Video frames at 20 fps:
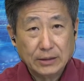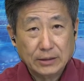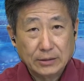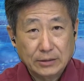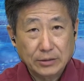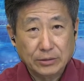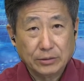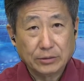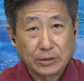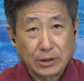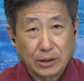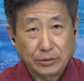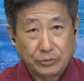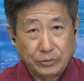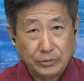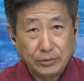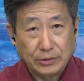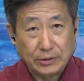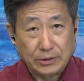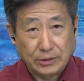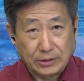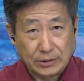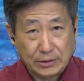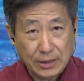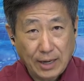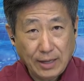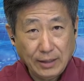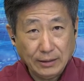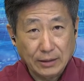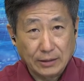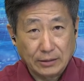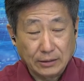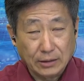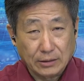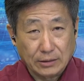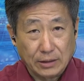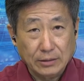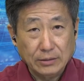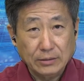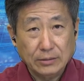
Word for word: 就等于你杀了一个人